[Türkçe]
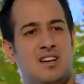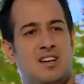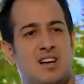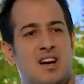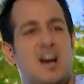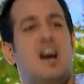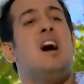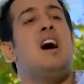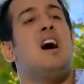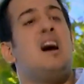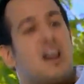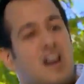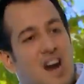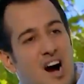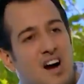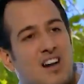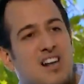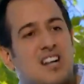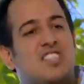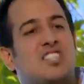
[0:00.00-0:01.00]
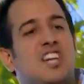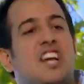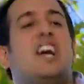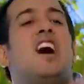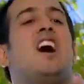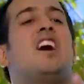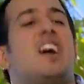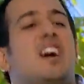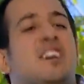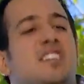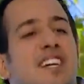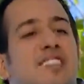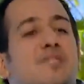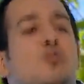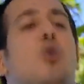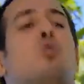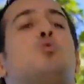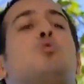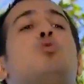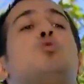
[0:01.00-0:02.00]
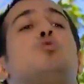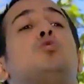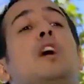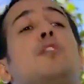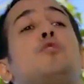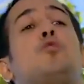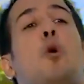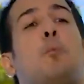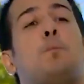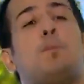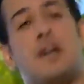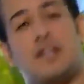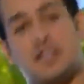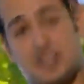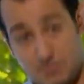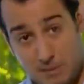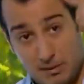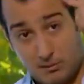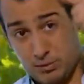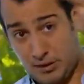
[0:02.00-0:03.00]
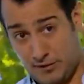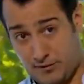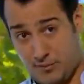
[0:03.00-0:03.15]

mı ya? Kanka çayı akarken doldurursan toplarsın. Bak bu